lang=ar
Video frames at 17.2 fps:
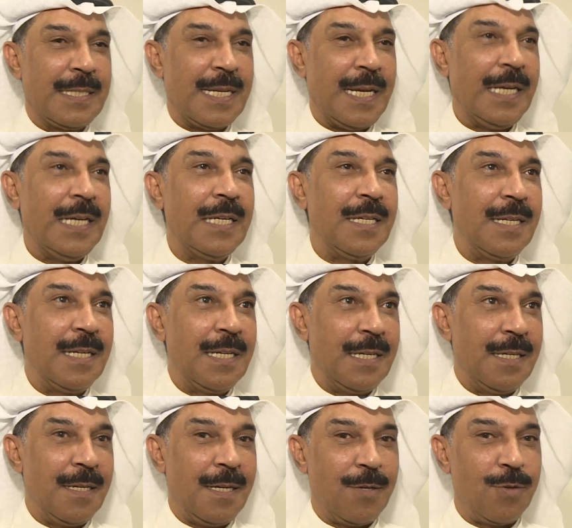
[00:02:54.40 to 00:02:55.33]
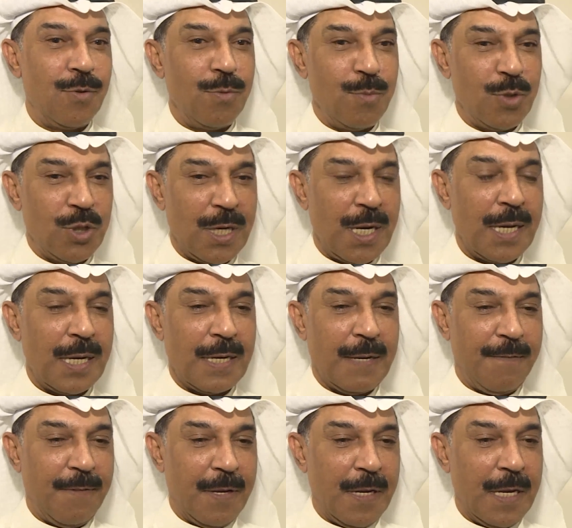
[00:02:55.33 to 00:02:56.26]
سعيد ان اكون مشارك
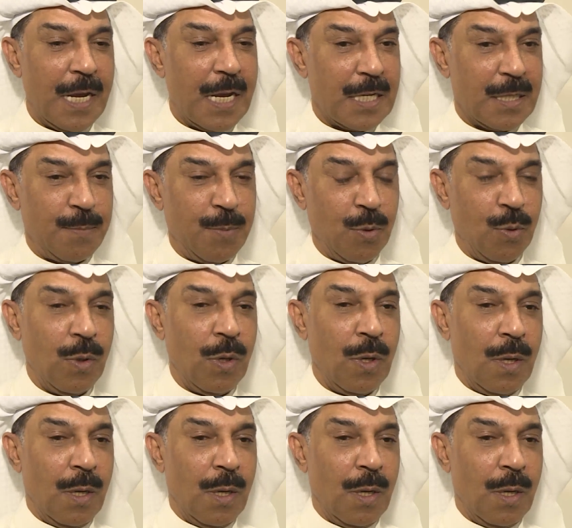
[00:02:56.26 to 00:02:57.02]
في اكسبو